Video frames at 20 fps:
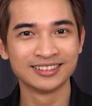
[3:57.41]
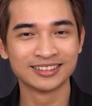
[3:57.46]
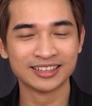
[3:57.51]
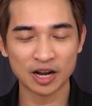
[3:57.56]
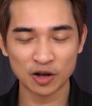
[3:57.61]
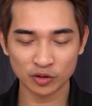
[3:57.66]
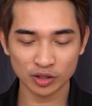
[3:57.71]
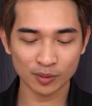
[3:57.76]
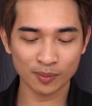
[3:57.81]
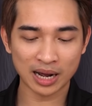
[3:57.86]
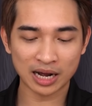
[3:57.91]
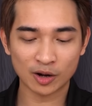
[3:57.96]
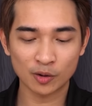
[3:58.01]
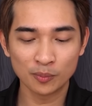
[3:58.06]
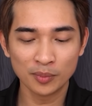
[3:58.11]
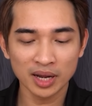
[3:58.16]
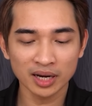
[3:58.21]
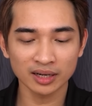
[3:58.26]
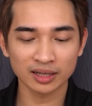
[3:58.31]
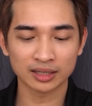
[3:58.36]
Nếu như bạn
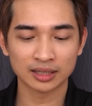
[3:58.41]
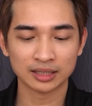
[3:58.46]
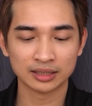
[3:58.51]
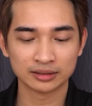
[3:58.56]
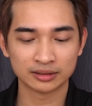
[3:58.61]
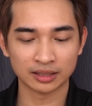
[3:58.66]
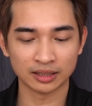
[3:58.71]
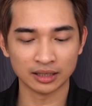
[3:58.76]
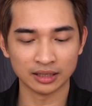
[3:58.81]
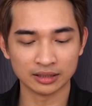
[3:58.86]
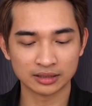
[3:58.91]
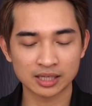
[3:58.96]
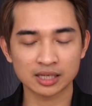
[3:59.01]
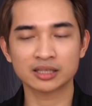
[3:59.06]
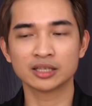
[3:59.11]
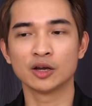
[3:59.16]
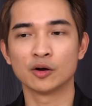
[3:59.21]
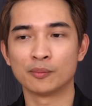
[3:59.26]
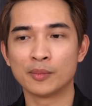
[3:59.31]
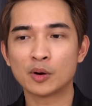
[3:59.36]
không biết thì
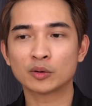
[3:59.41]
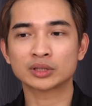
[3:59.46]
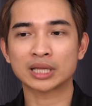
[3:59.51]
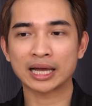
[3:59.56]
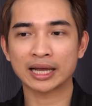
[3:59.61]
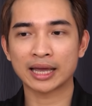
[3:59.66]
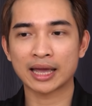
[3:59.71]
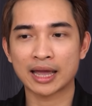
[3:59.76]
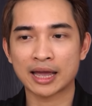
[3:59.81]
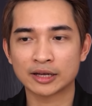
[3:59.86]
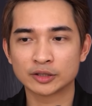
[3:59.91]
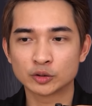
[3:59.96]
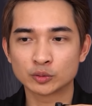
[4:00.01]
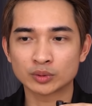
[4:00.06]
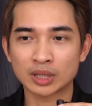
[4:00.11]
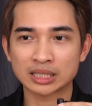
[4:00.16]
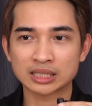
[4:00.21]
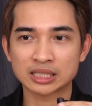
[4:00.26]
rất nhiều mẫu tai nghe chúng